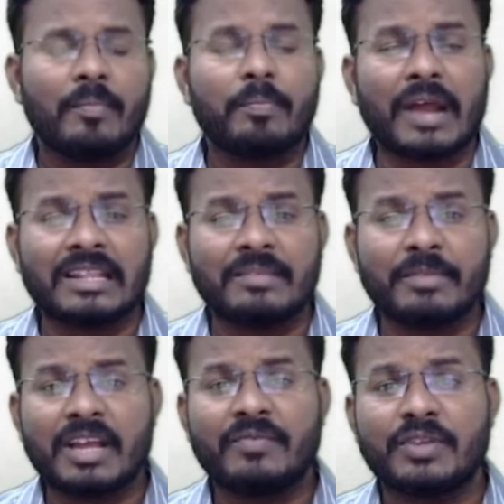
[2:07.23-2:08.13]

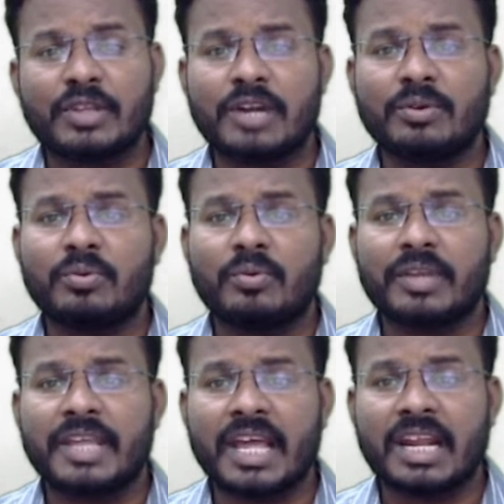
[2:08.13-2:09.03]
ప్రాథమిక విధులను
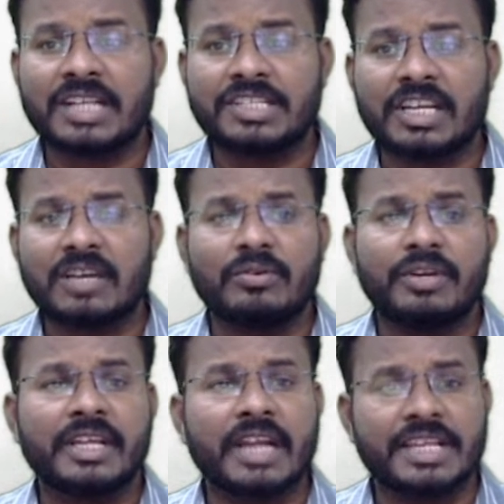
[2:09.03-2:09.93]
ఏ రాజ్యాంగం
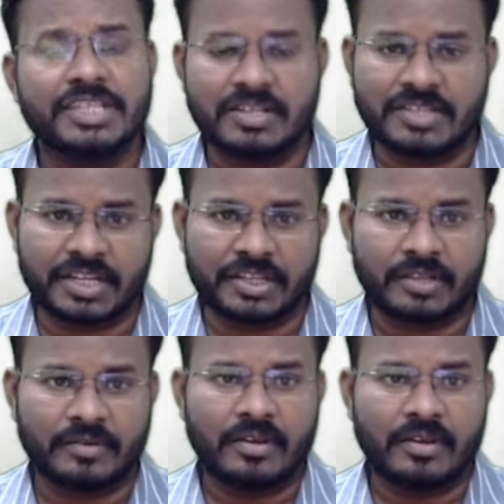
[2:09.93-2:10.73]
నుండి గ్రహించడం జరిగింది